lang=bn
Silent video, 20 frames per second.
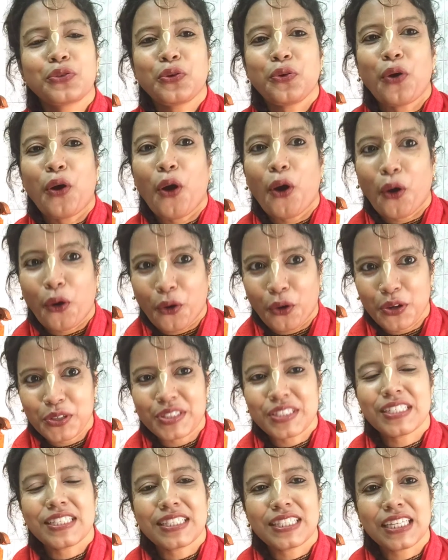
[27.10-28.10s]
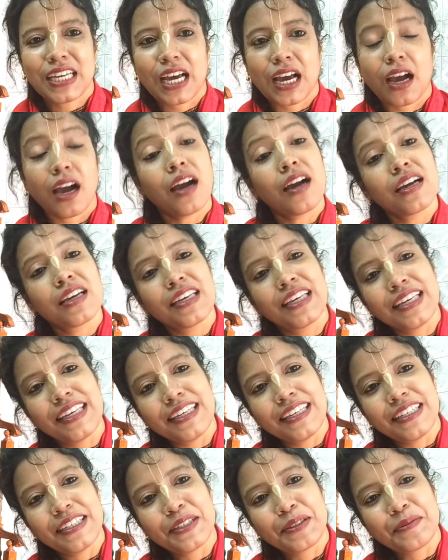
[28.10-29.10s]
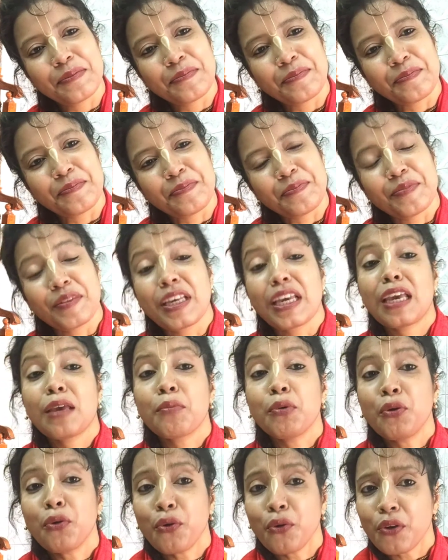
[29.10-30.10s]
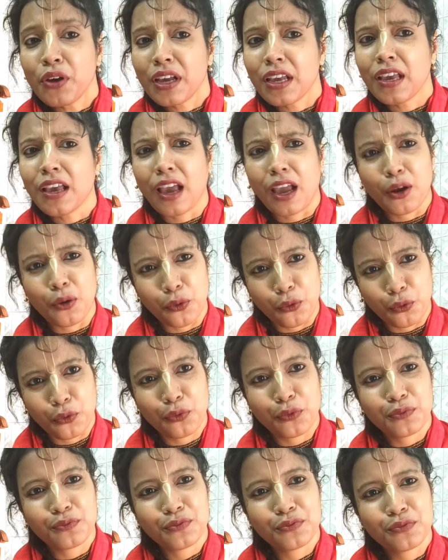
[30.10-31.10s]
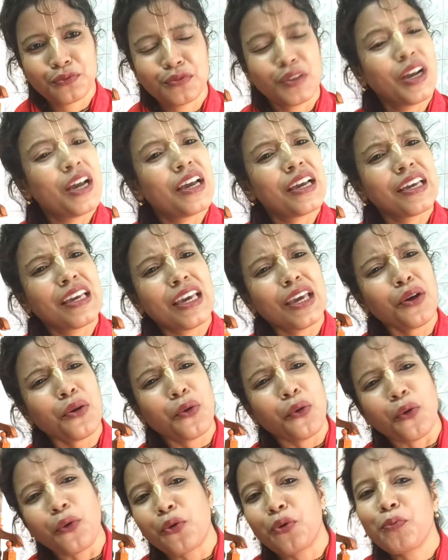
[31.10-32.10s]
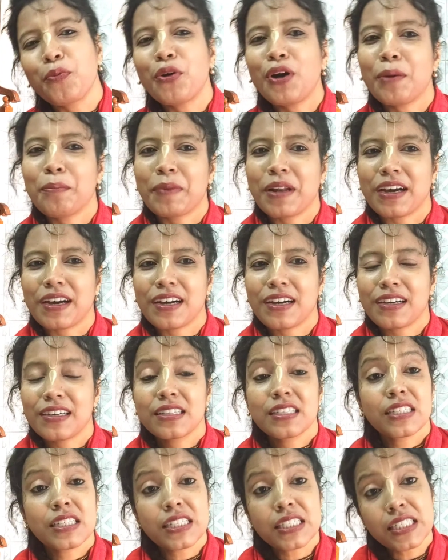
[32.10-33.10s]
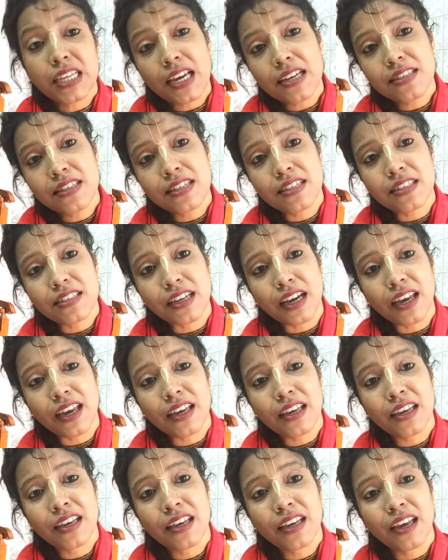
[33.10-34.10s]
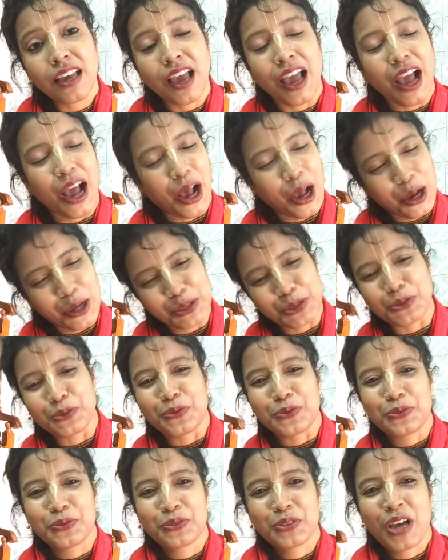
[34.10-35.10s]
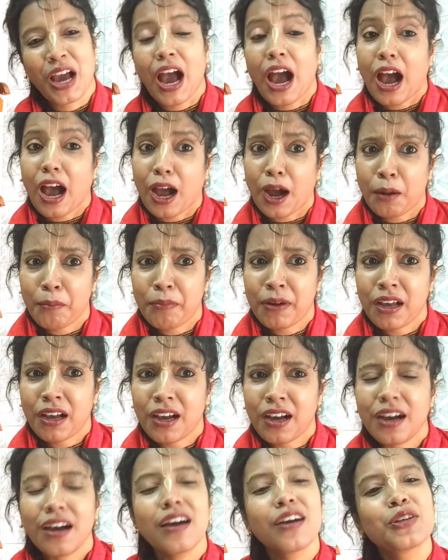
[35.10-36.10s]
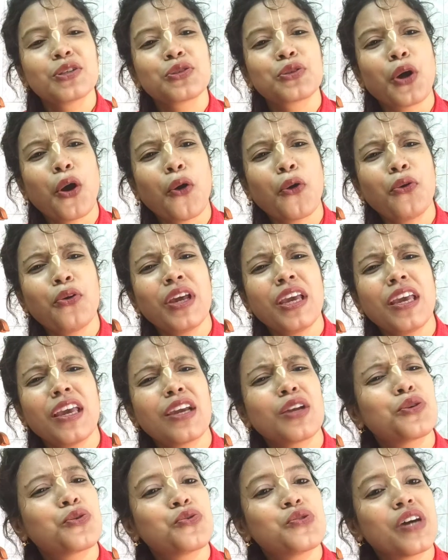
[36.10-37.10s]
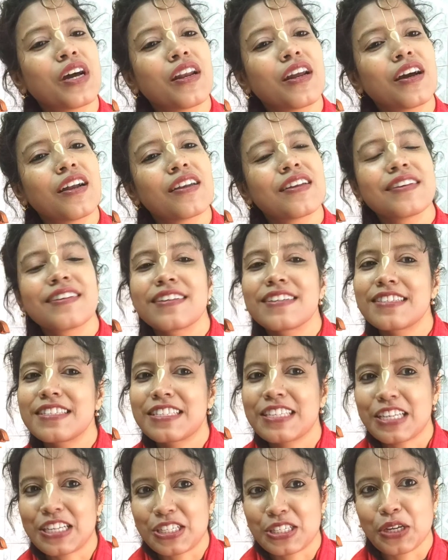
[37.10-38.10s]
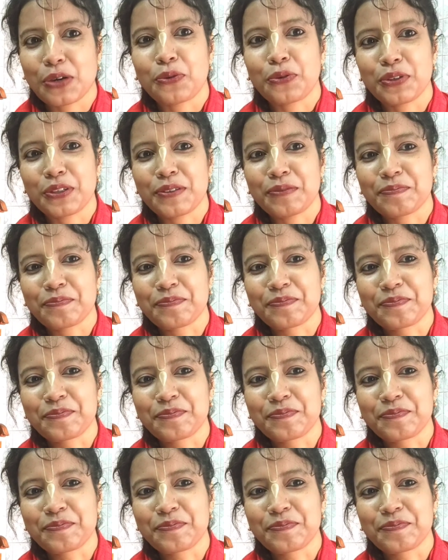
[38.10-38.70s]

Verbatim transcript: তো অক্ষয় তৃতীয়া কি এবং কেন কি করব আমরা সেই দিনটায় আসুন আমরা সকলে একটু জানার চেষ্টা করি